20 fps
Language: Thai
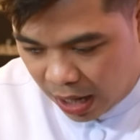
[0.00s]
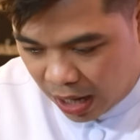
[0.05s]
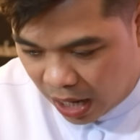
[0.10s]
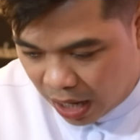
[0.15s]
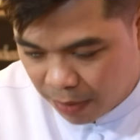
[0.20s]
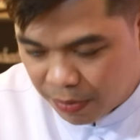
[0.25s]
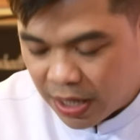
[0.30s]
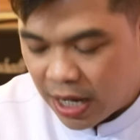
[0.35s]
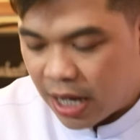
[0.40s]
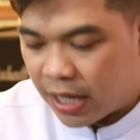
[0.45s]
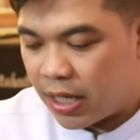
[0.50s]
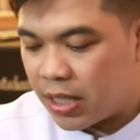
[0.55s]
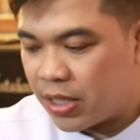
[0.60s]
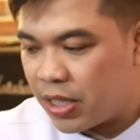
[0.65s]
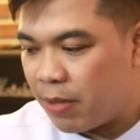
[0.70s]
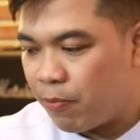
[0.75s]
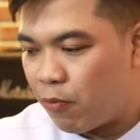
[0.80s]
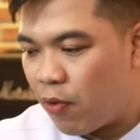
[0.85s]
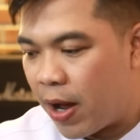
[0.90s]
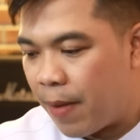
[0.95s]
ให้พี่เอกได้
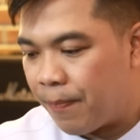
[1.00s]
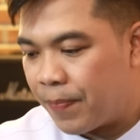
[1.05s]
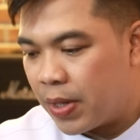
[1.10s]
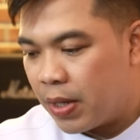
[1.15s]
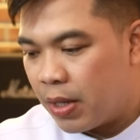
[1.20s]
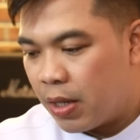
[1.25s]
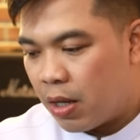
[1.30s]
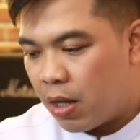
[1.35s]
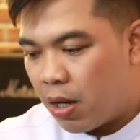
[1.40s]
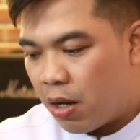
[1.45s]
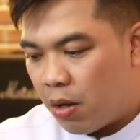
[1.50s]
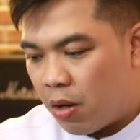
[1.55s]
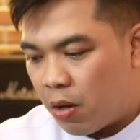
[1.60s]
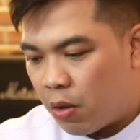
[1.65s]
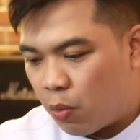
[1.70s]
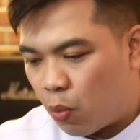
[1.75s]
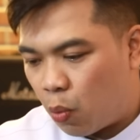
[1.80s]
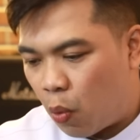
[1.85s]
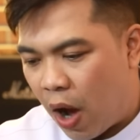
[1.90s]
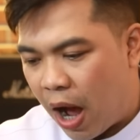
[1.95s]
ชิมว่า
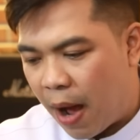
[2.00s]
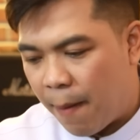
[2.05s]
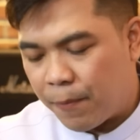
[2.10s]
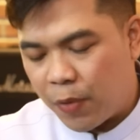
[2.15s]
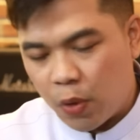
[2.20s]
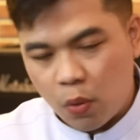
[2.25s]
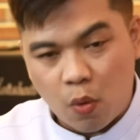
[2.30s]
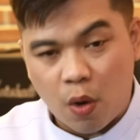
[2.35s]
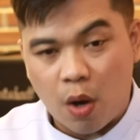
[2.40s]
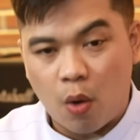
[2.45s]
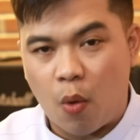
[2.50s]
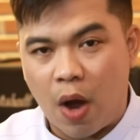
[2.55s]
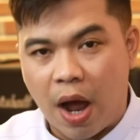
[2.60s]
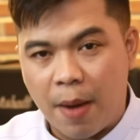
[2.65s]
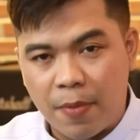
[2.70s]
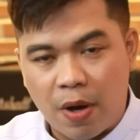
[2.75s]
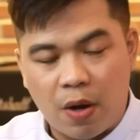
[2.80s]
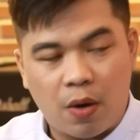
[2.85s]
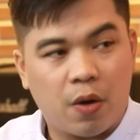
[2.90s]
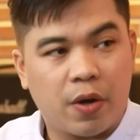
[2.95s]
ความนัวค
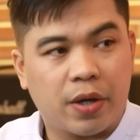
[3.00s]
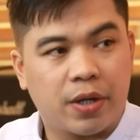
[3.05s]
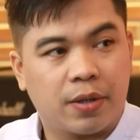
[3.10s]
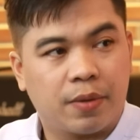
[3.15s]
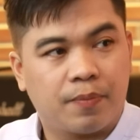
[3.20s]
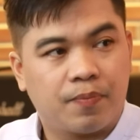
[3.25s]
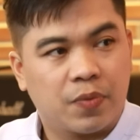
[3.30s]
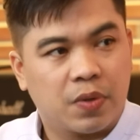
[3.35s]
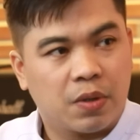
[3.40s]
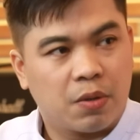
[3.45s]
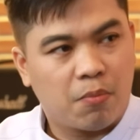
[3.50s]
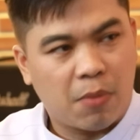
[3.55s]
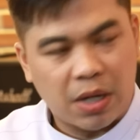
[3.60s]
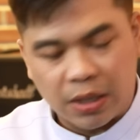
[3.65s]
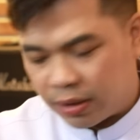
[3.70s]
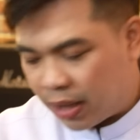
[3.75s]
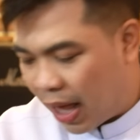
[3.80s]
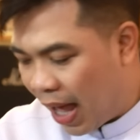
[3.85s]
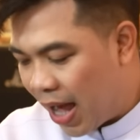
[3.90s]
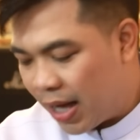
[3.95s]
วามอร่อยมั
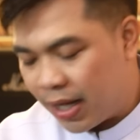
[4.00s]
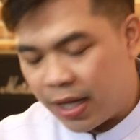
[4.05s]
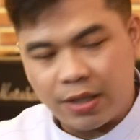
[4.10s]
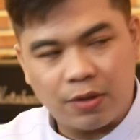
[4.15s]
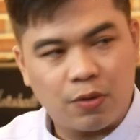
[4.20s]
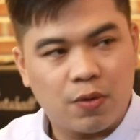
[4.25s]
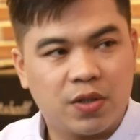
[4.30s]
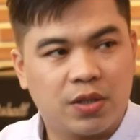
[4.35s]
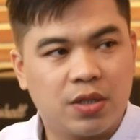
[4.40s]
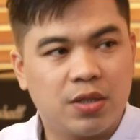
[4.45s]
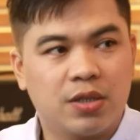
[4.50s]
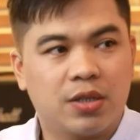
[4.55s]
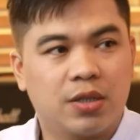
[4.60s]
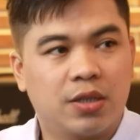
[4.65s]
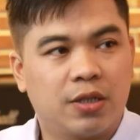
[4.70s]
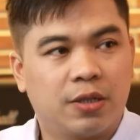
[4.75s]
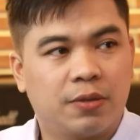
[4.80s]
นต่างกันโดยสิ้นเชิ